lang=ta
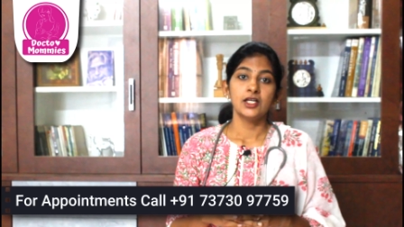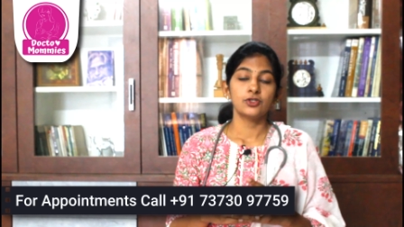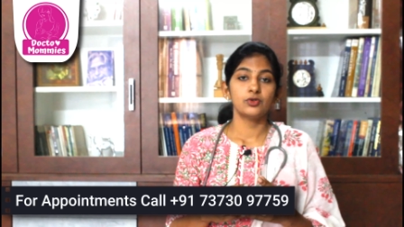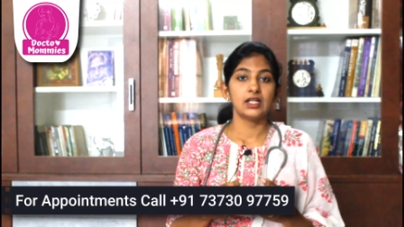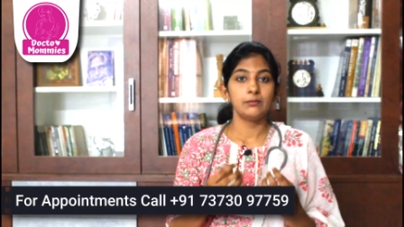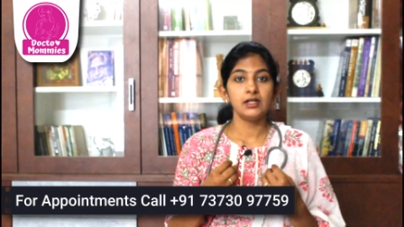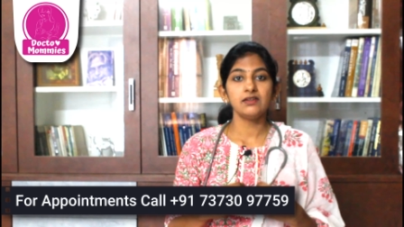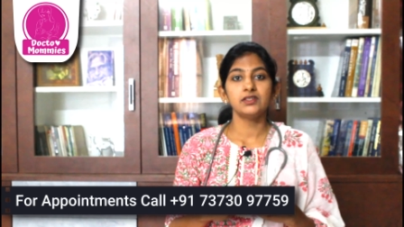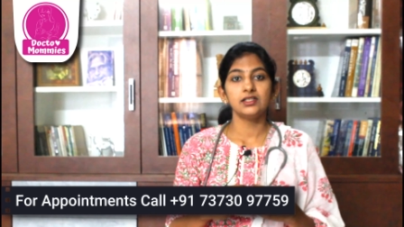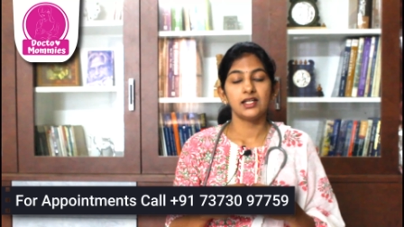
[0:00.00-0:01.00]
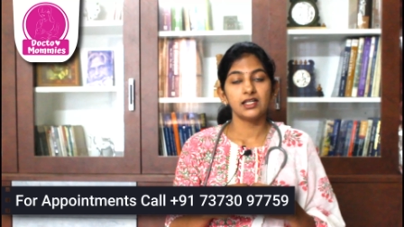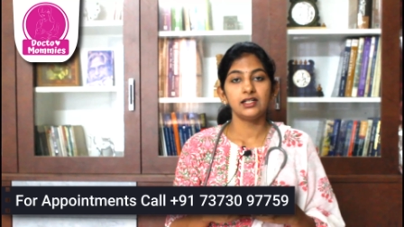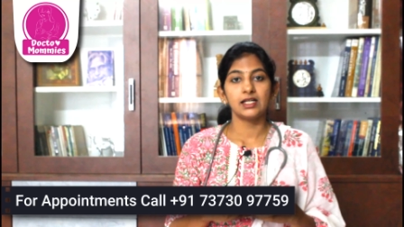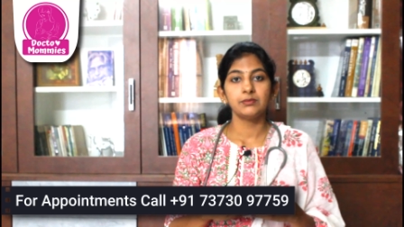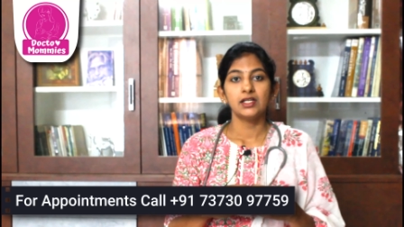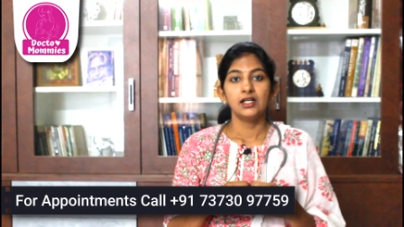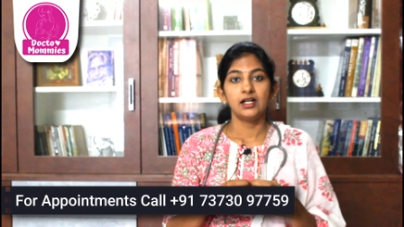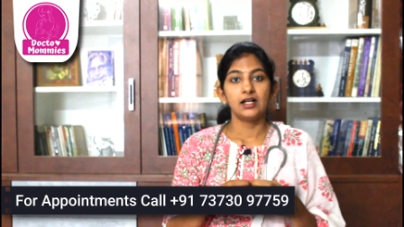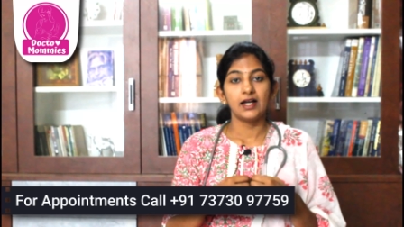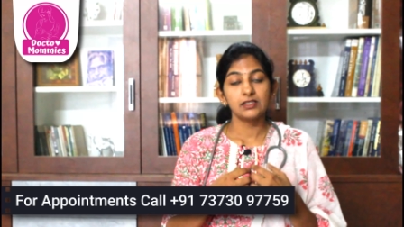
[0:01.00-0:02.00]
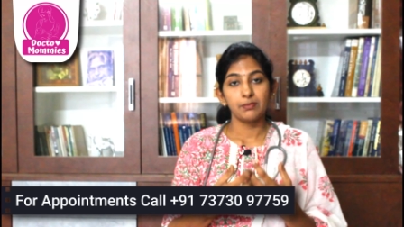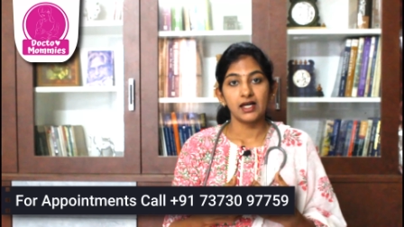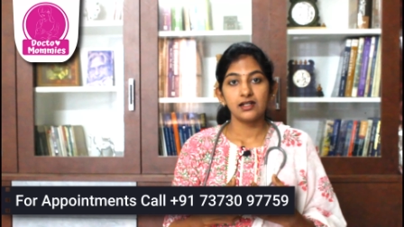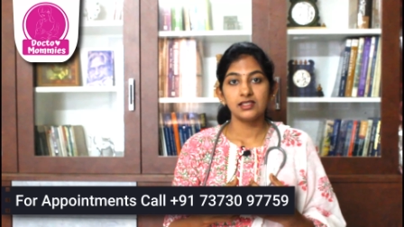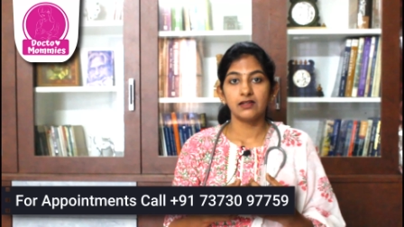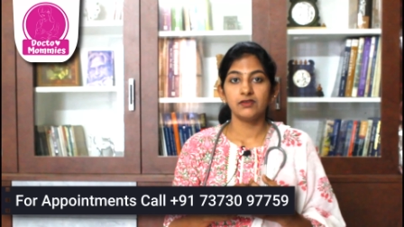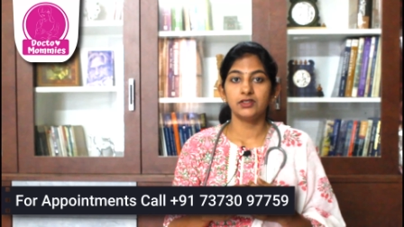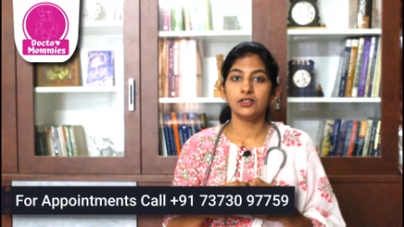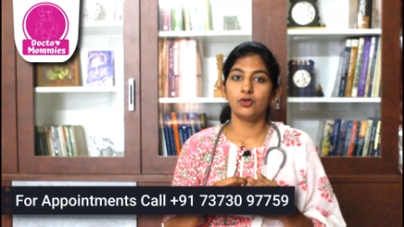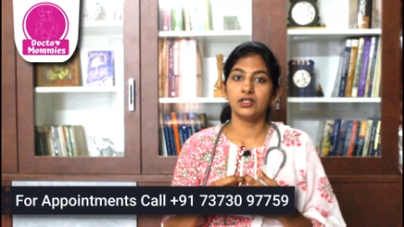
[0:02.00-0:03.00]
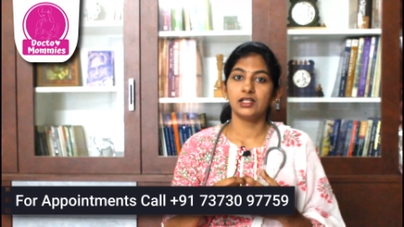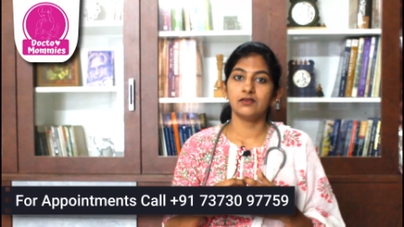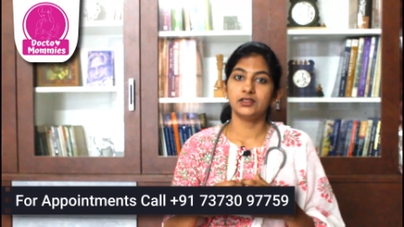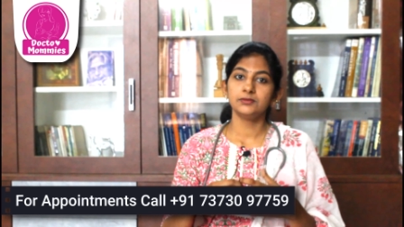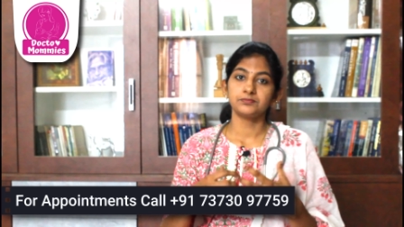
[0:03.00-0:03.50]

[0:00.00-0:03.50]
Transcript: ஸோ நம்மளே வந்து நிறைய டைம் ஆஸ் பேரண்ட்ஸாகவே வந்து குழந்தைங்களை வந்து